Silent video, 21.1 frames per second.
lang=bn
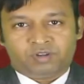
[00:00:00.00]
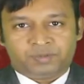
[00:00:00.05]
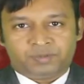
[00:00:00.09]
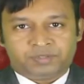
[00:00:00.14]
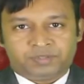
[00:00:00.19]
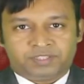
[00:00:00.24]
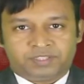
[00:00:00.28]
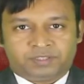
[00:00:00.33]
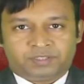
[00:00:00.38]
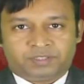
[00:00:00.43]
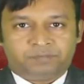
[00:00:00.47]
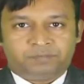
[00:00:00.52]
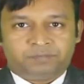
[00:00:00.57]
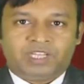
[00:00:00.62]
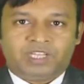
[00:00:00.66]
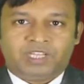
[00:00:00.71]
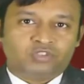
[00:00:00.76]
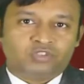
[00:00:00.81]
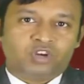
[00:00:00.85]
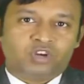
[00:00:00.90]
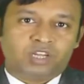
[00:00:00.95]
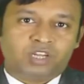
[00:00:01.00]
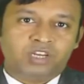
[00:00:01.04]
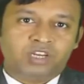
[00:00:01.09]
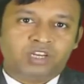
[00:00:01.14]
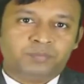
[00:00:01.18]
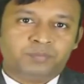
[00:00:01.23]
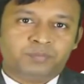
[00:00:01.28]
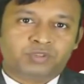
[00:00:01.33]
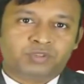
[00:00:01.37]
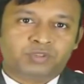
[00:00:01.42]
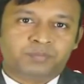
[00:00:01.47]
হয়েছে আজ সকালে
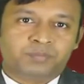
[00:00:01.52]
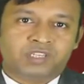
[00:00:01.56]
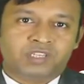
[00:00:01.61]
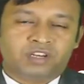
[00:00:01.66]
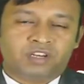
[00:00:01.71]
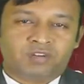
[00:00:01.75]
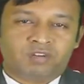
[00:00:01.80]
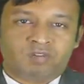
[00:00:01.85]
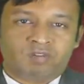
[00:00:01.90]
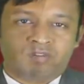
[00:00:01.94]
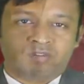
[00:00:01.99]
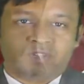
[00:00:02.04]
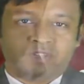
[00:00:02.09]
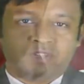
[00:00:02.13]
প্রথম টিকা গ্রহণের